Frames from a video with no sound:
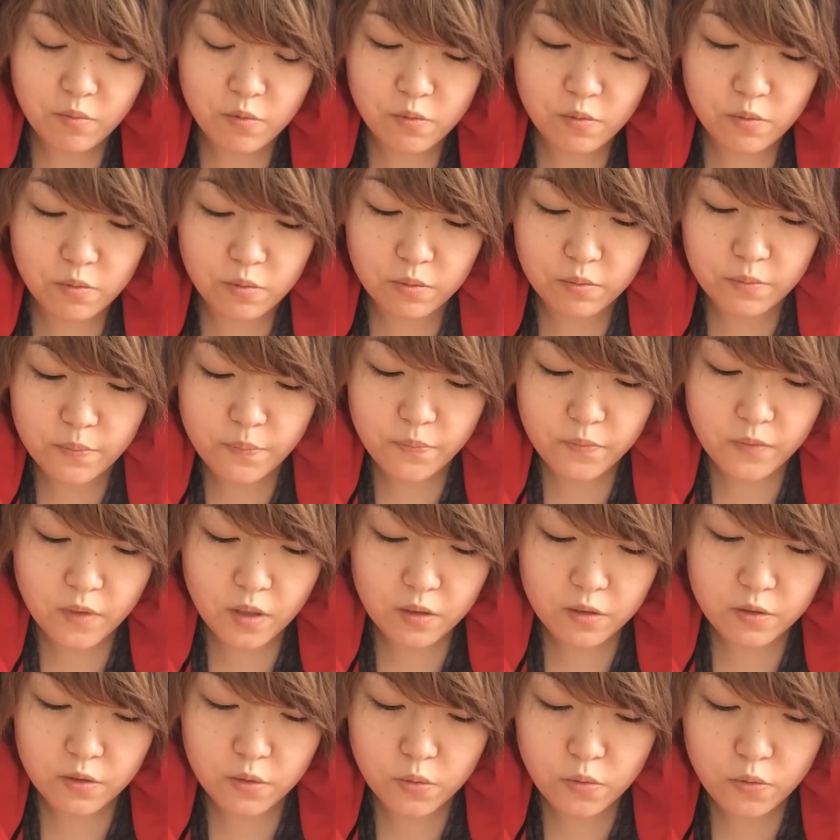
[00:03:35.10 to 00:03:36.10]
もう
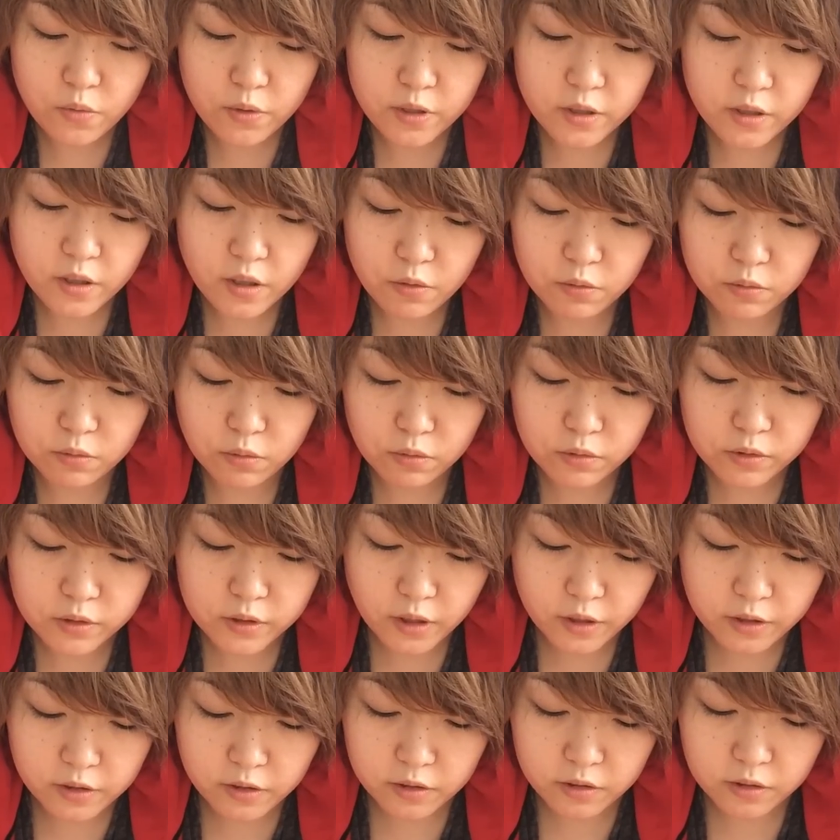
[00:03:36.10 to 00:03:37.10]
消費者をどう
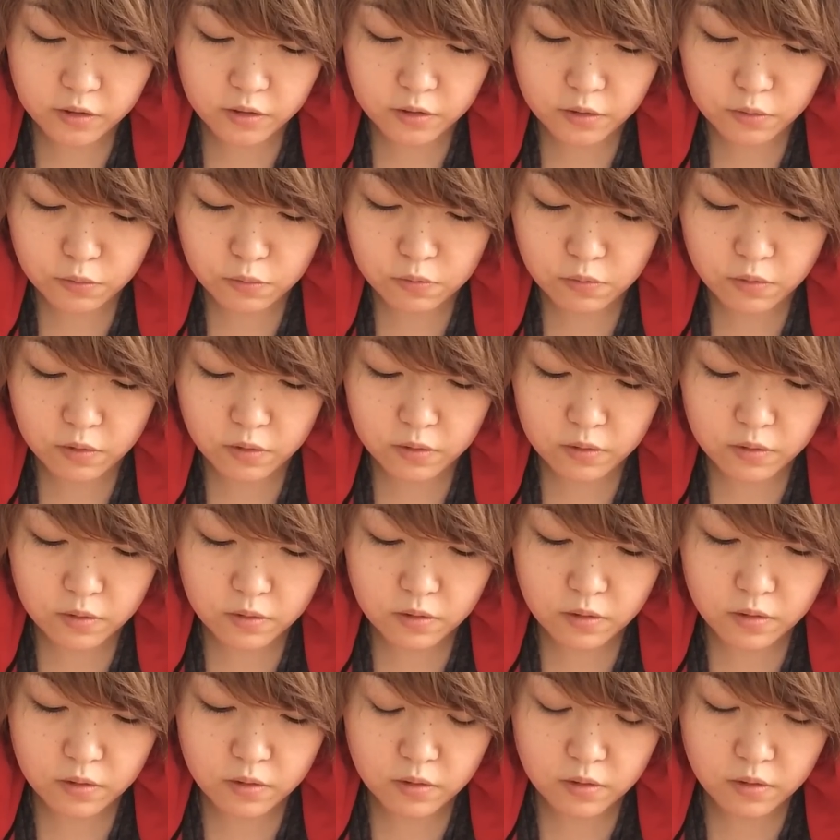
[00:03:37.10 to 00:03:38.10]
したいんですかねこの
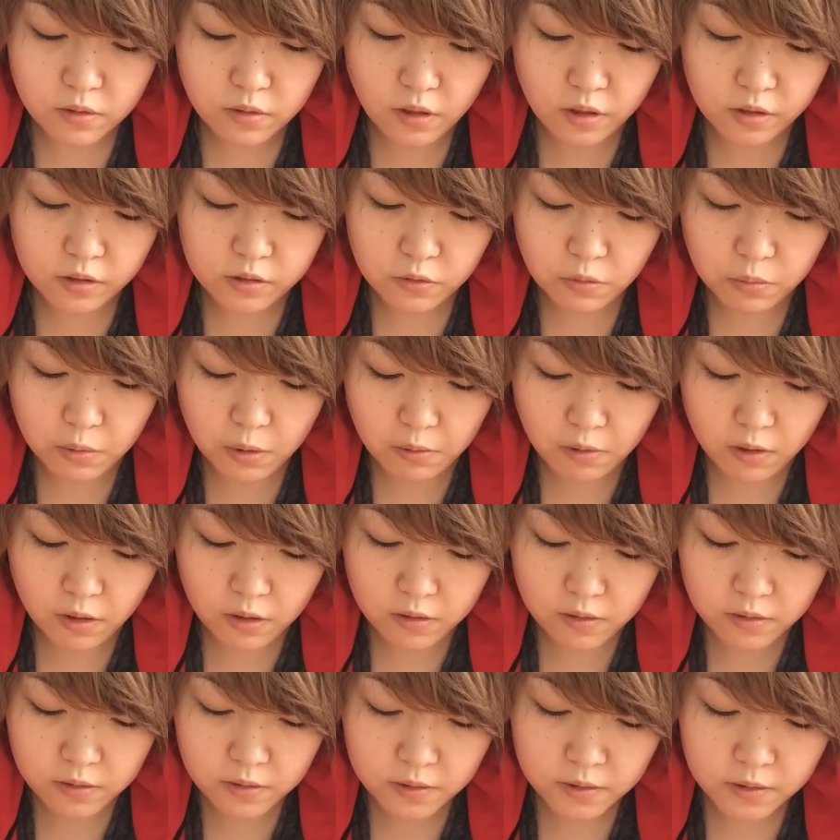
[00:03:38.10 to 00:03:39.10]
焼きそば
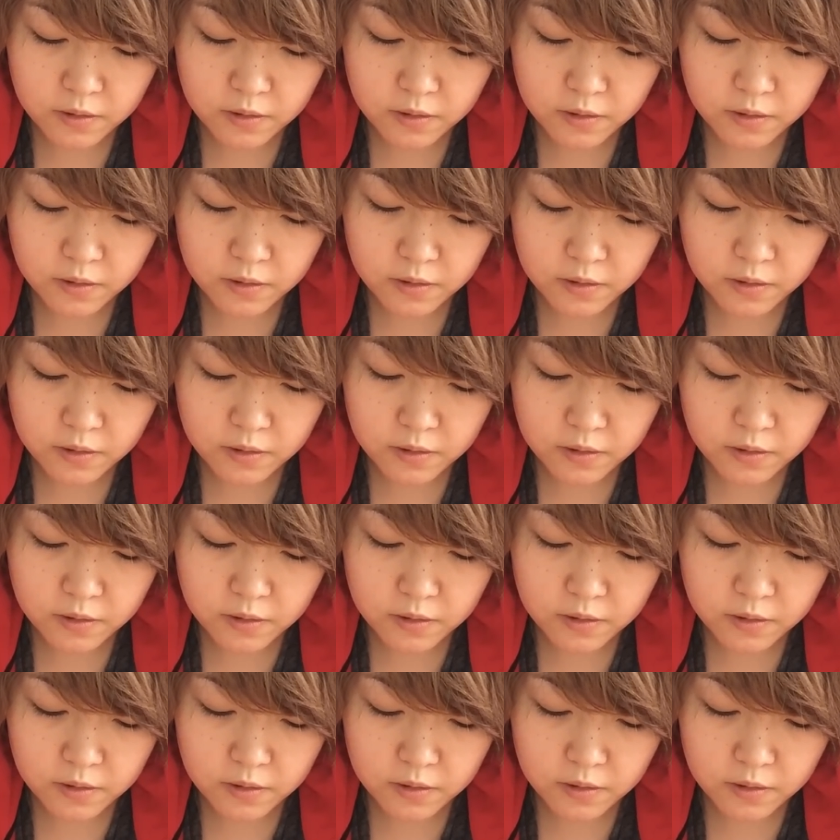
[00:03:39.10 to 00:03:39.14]
は